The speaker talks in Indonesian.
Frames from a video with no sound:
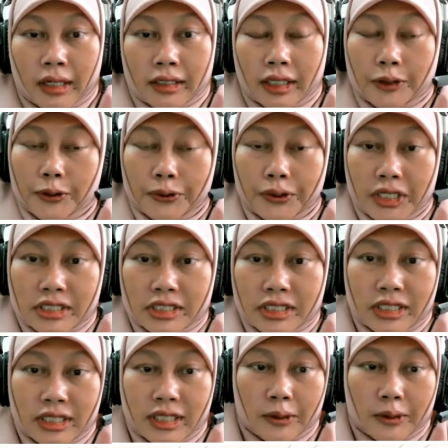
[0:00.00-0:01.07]
Nah, tugas
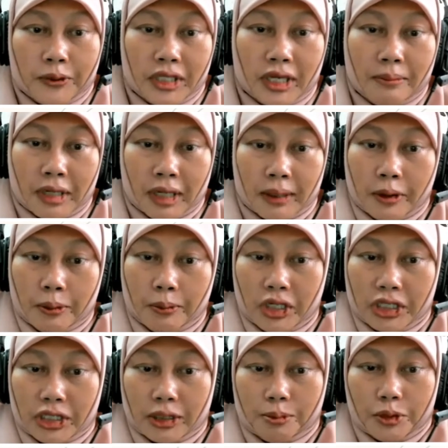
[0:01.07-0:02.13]
lini yang utama
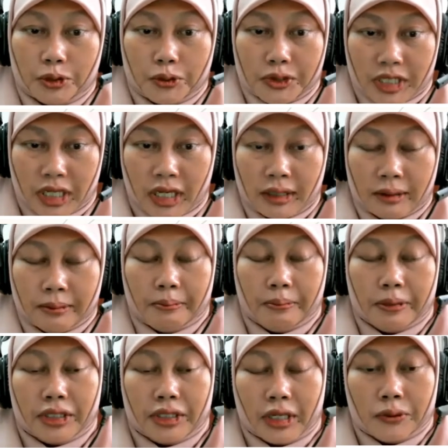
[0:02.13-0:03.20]
membuat keputusan,
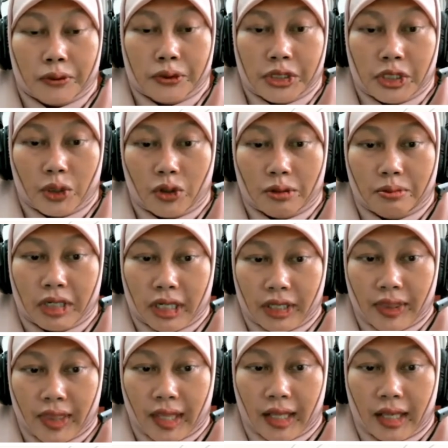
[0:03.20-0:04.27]

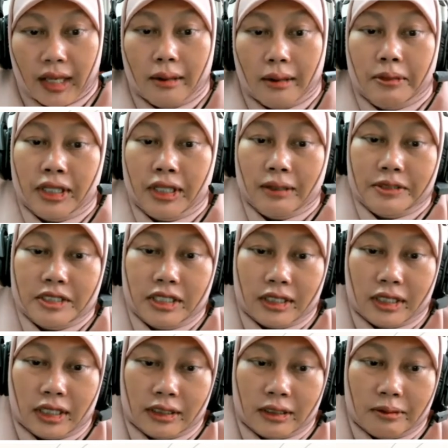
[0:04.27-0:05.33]
pertanggungjawaban,
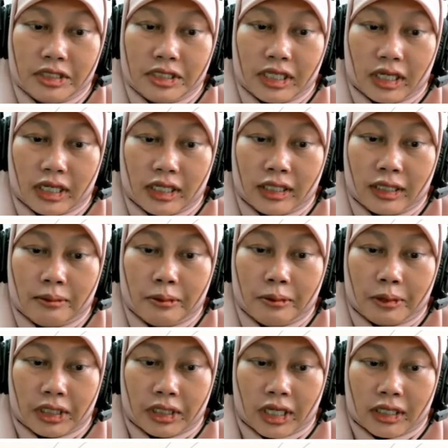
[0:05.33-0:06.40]
menafsirkan kebijakan dan
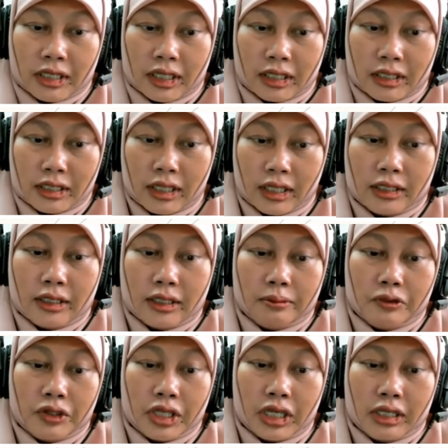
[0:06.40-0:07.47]
mempertahankannya,
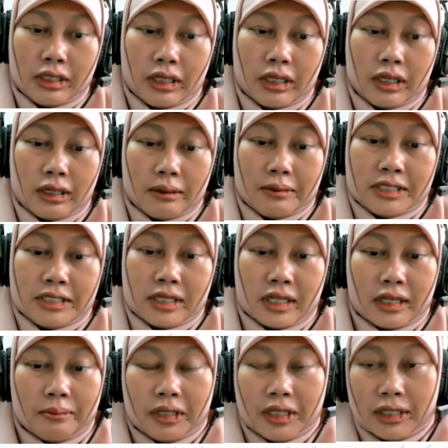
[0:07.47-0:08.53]
kemudian
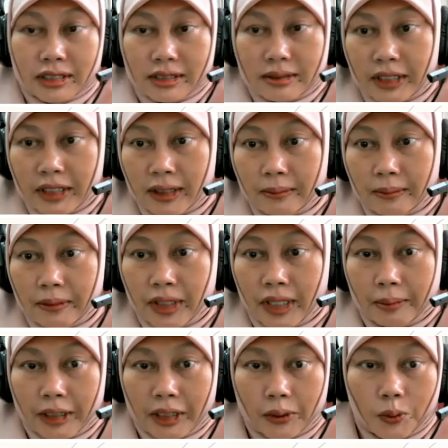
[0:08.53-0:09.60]
masalah manajemen
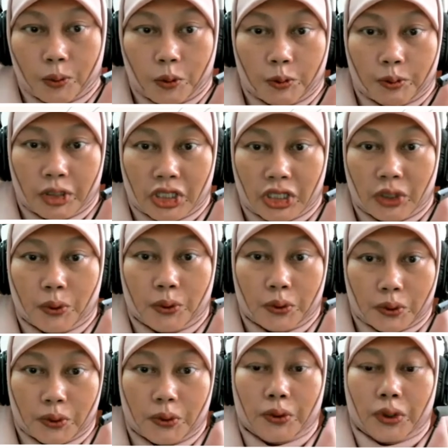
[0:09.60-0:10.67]
pendapat umum ini
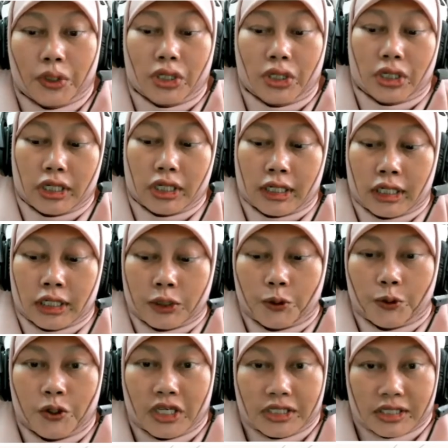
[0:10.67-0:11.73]
untuk uh,
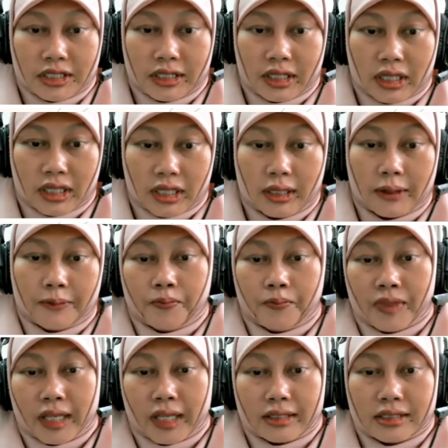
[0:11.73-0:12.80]
tugas lini ya.
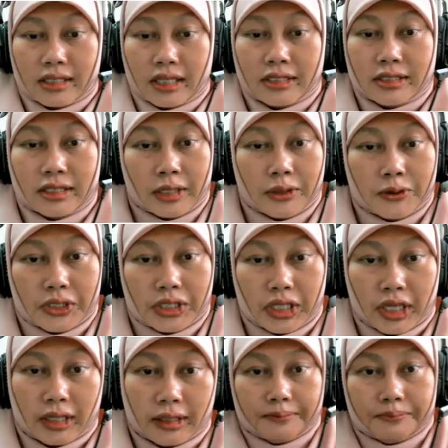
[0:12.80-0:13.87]
Slide
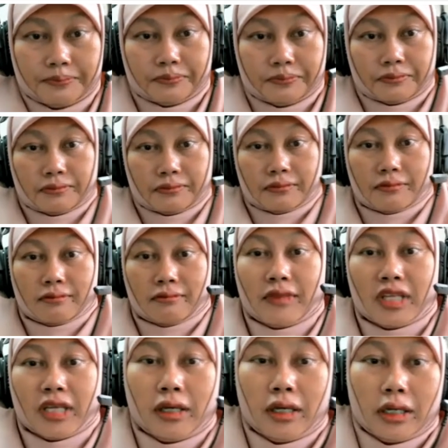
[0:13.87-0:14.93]
selanjutnya
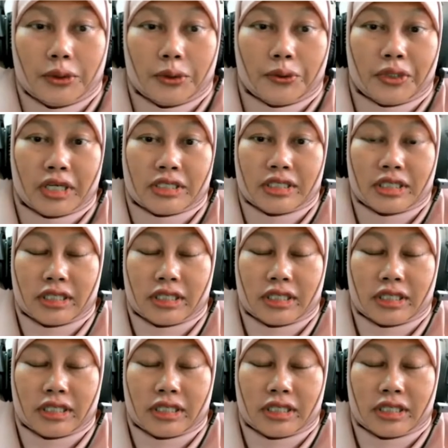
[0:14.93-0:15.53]
Tugas